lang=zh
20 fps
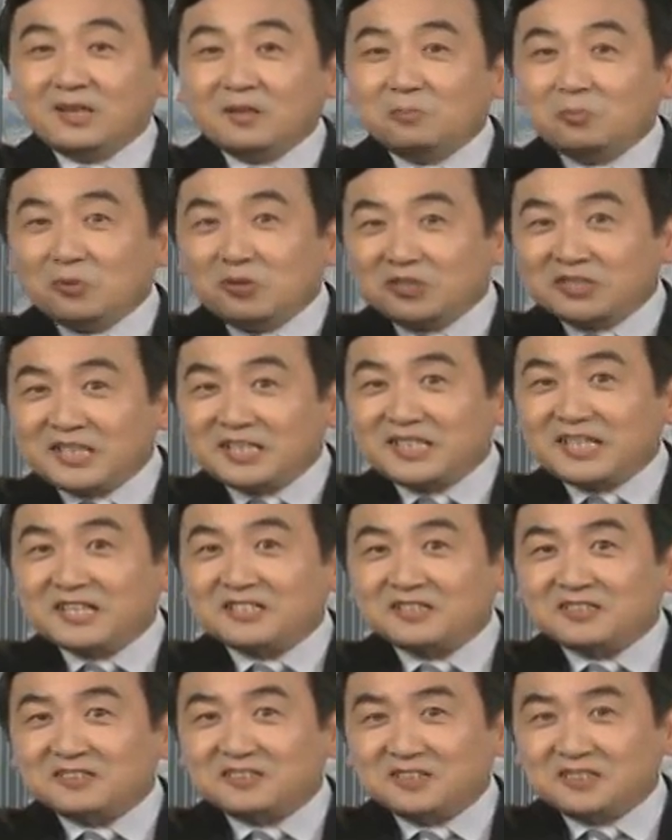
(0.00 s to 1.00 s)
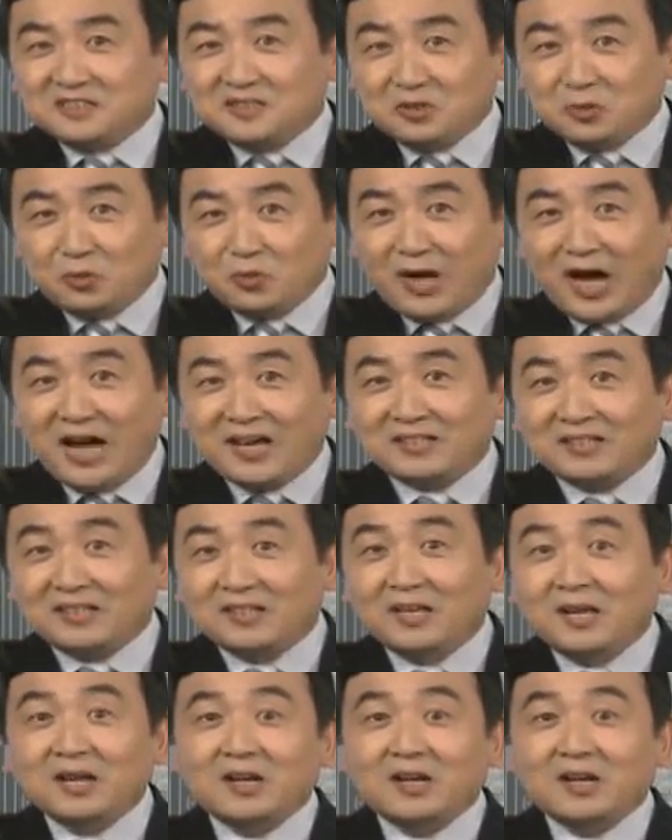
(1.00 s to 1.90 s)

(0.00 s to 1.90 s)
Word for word: 播这件事情的女孩子，